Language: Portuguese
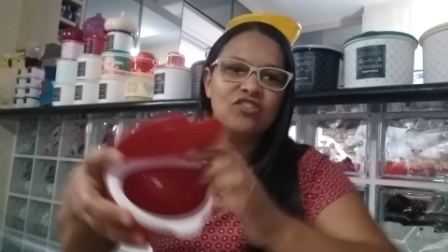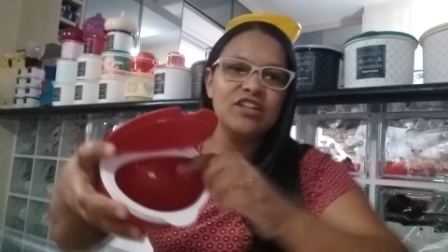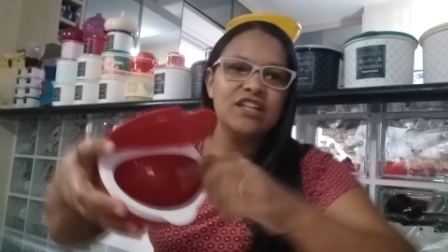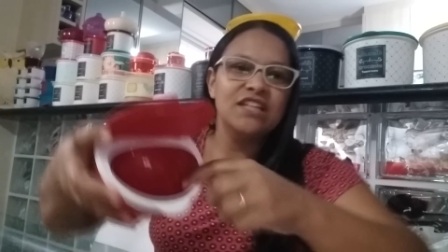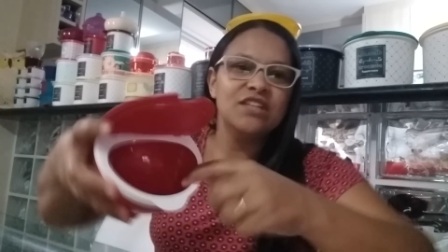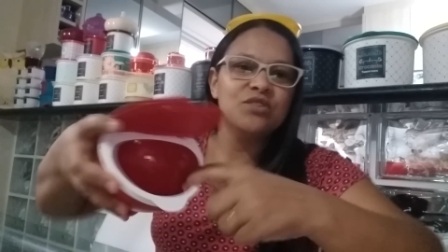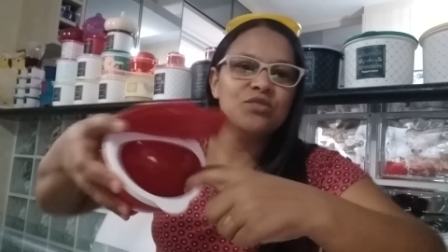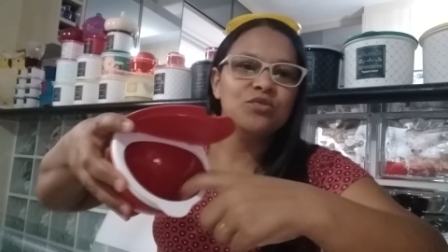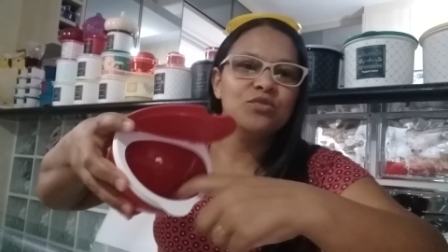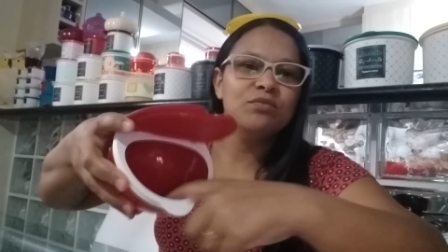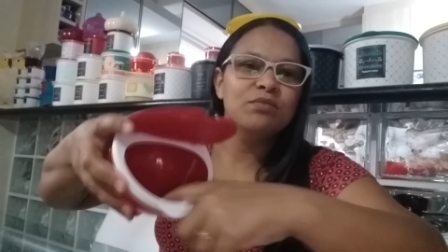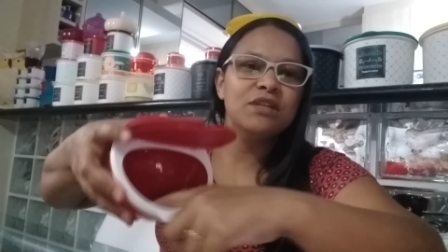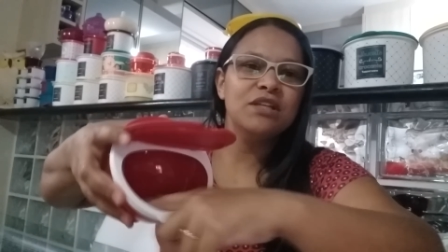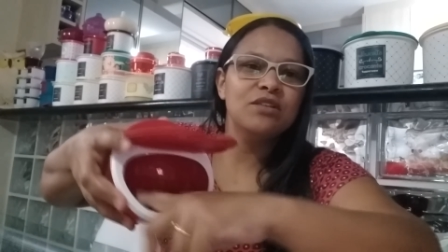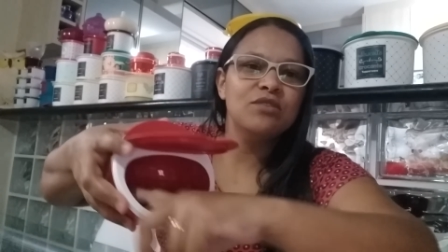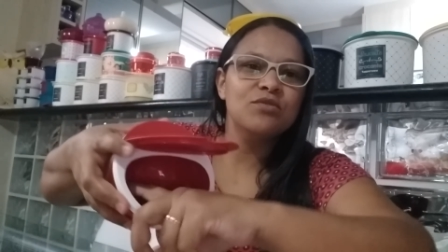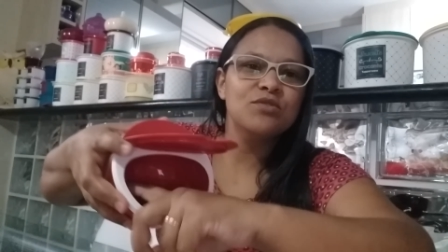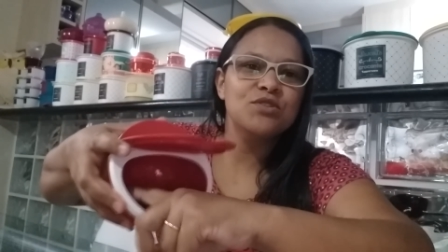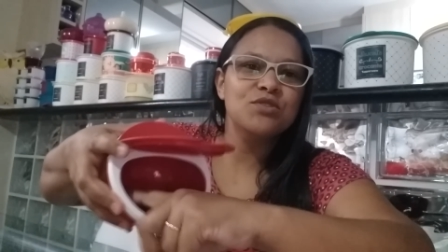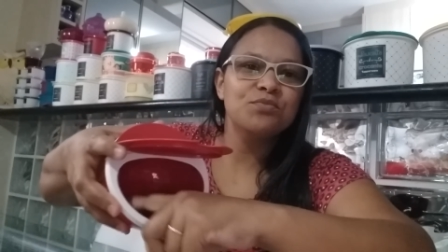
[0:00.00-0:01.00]
Olha, é tudo
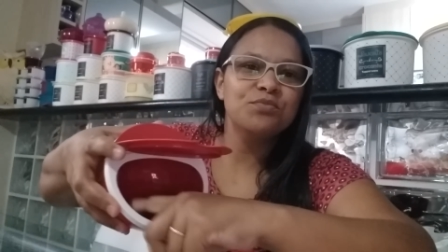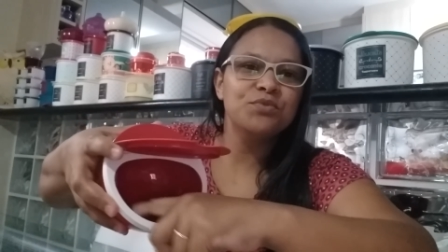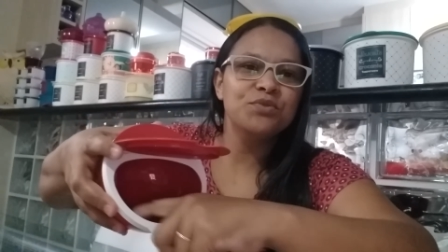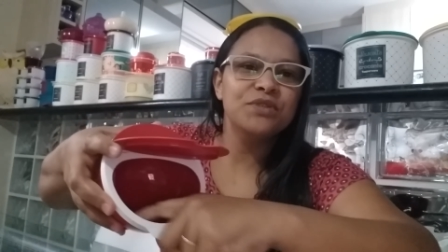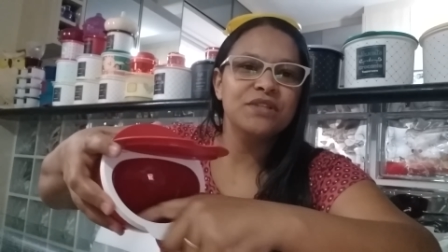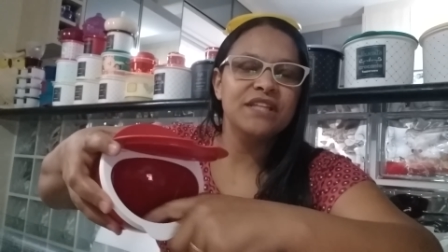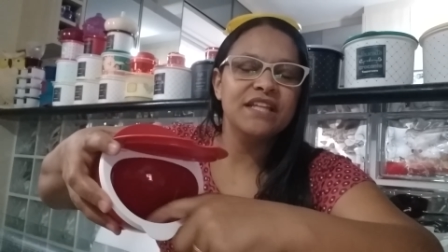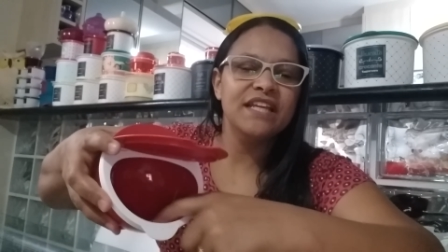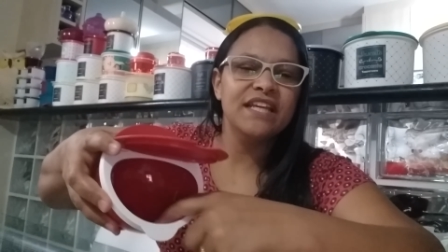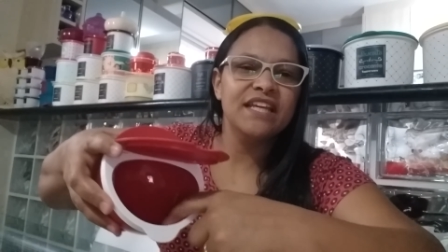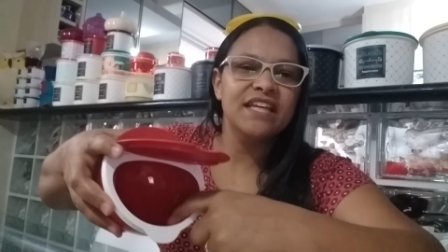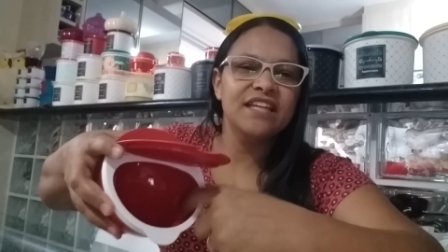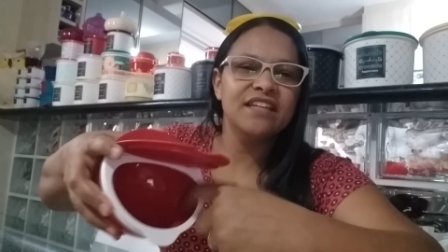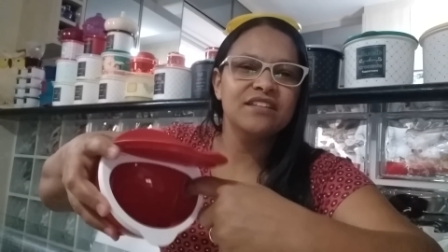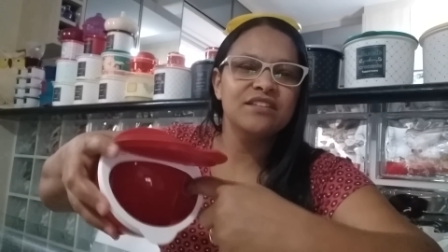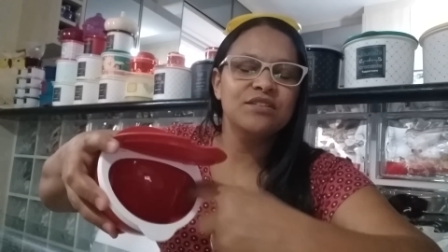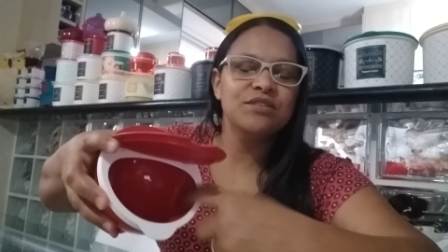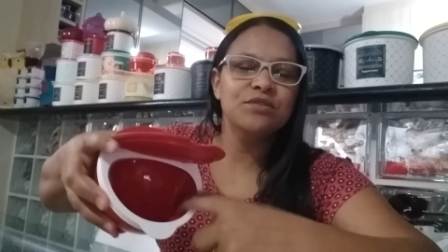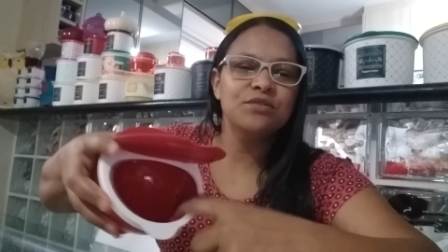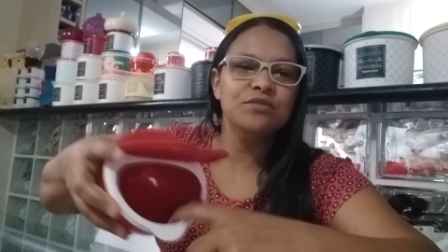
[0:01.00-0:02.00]
brilhoso por
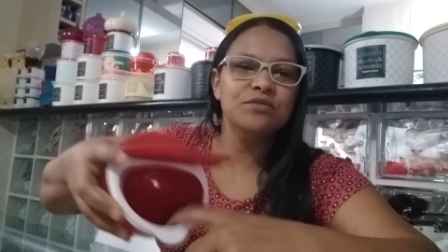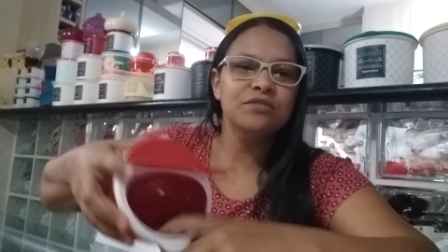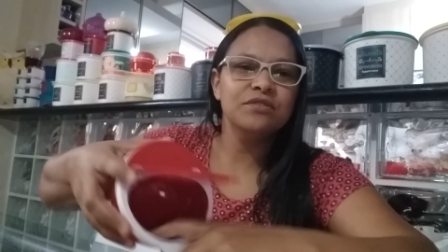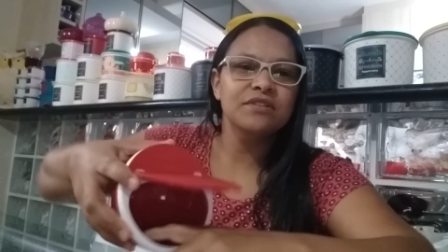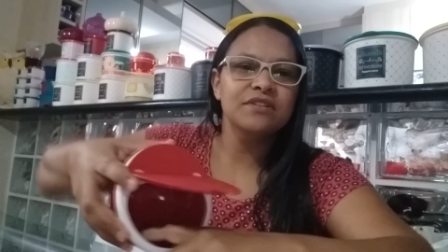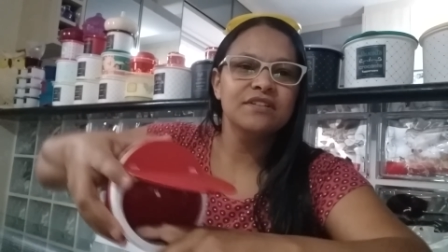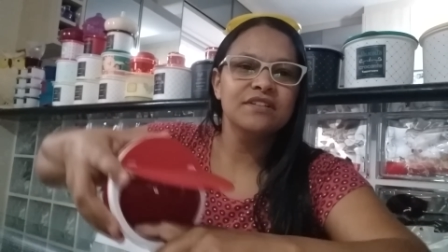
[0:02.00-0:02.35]
dentro.